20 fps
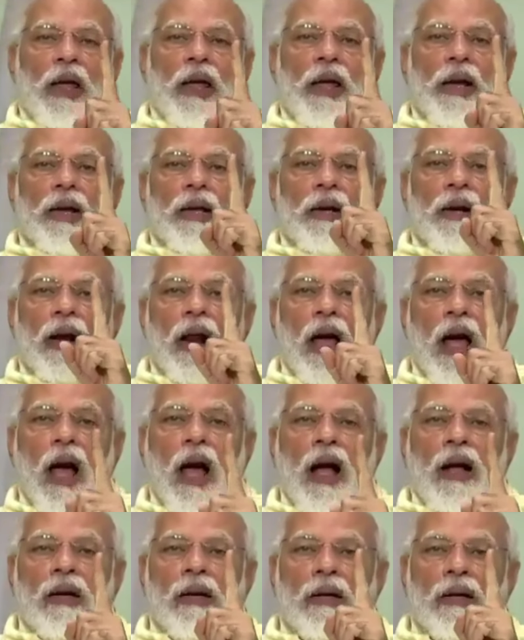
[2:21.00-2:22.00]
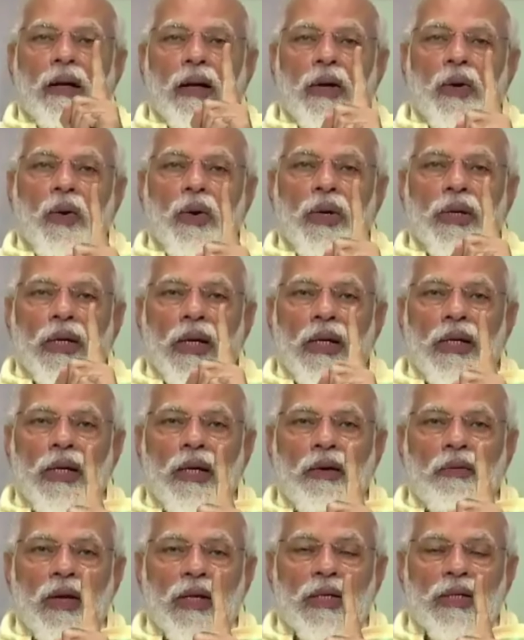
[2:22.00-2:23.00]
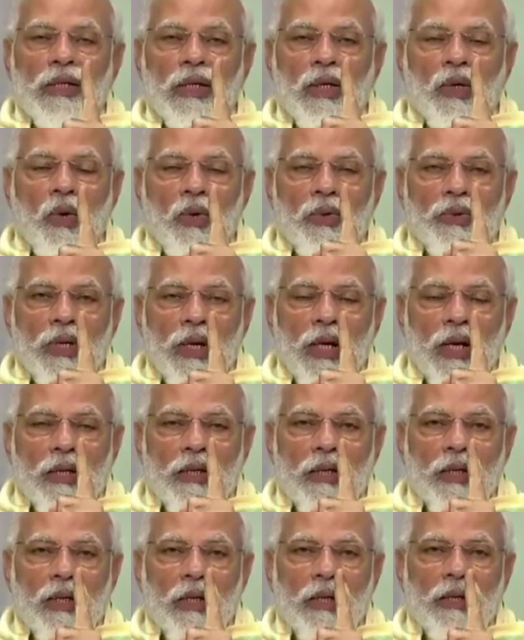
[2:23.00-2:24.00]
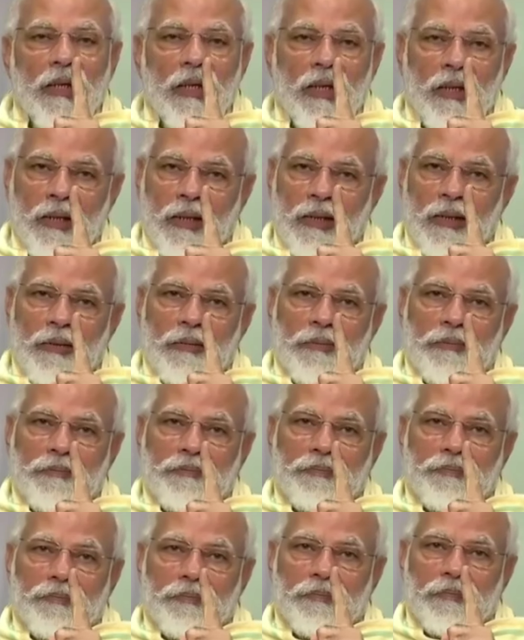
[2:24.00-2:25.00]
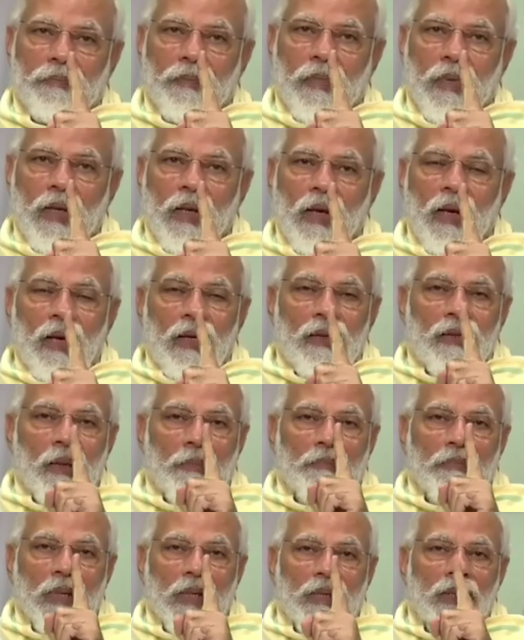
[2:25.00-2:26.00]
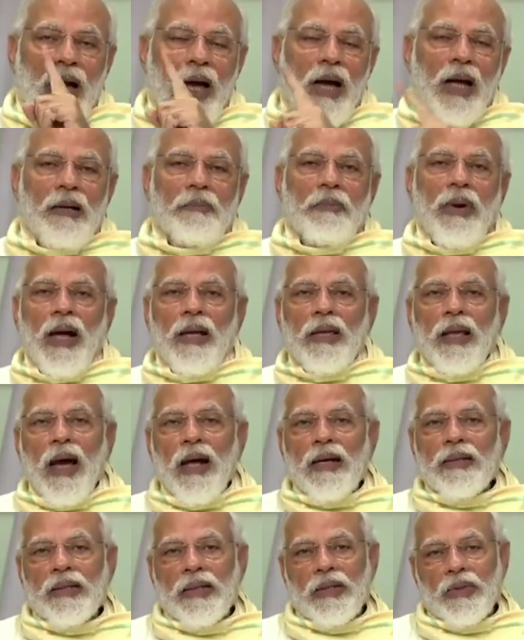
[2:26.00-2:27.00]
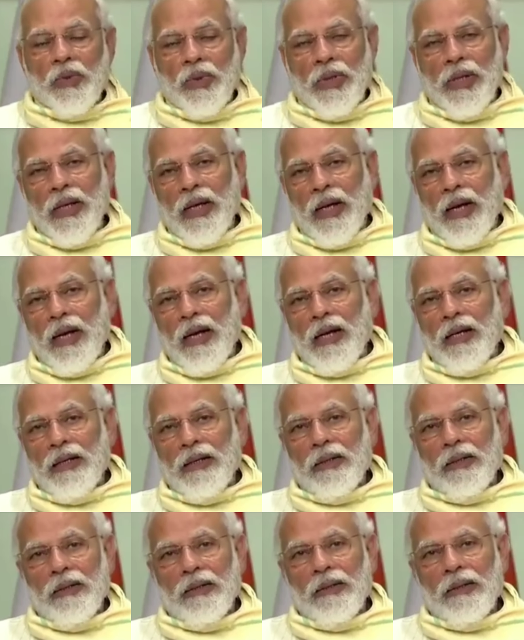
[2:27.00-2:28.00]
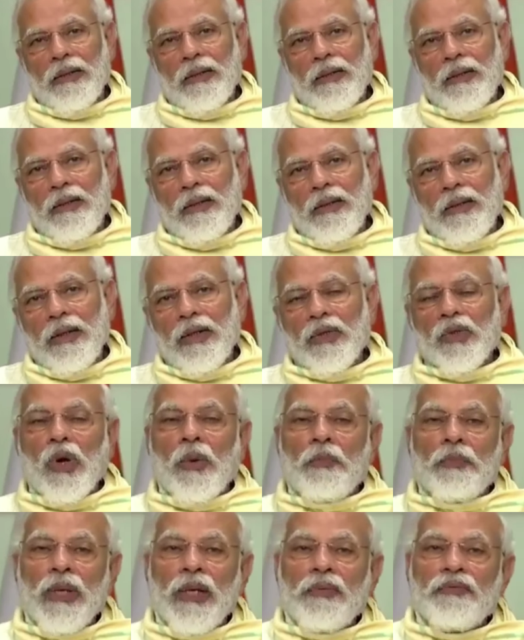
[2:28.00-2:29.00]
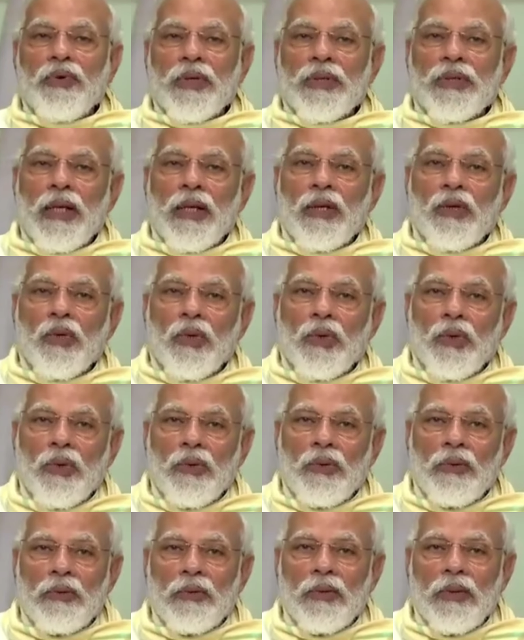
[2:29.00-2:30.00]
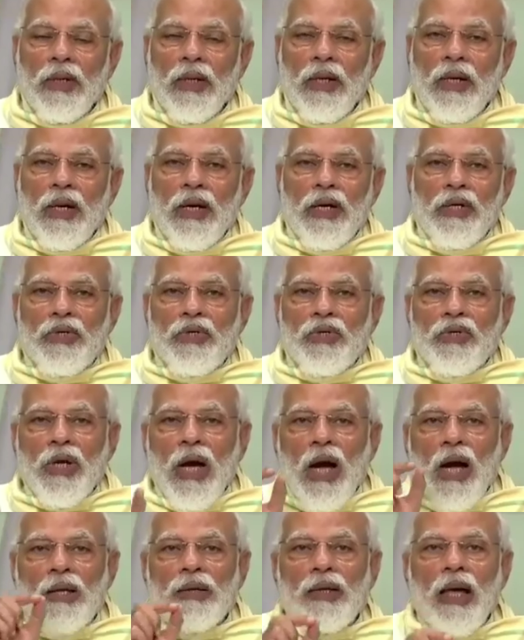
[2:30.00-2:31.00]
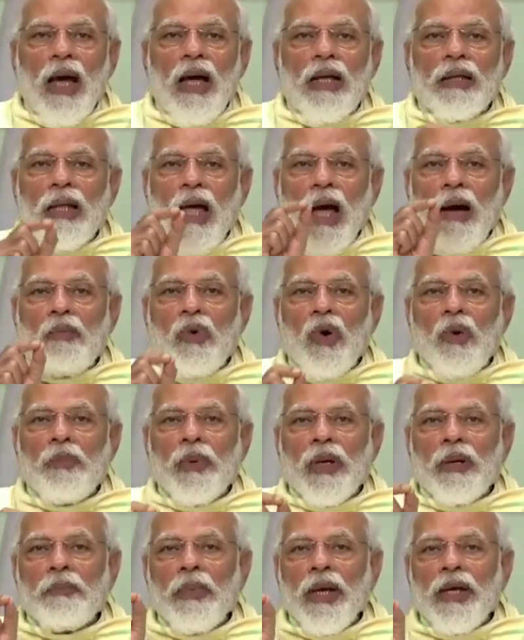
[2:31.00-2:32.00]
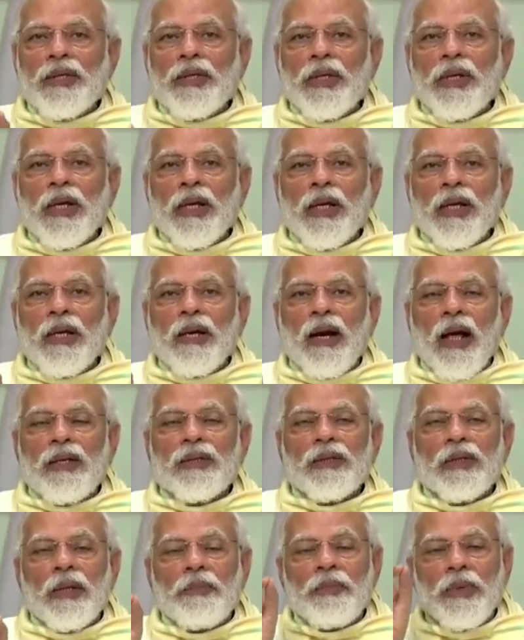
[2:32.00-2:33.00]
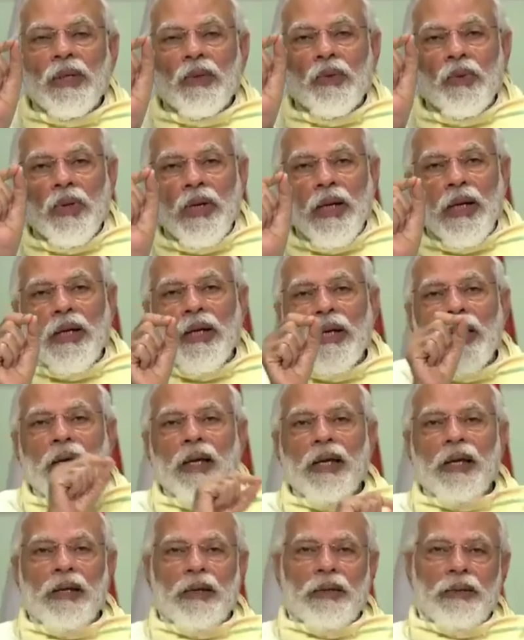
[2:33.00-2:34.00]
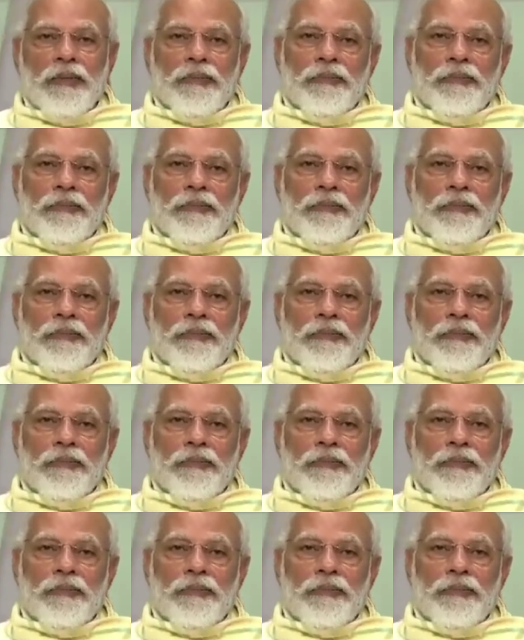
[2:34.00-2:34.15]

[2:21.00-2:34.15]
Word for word: एक लाख करोड़ के निवेश की घोषणा की गई है जब किसान बाजार से जुड़ेगा तो अपनी फसल को ज्यादा दामों पर बेचने के रास्ते भी खुलेंगे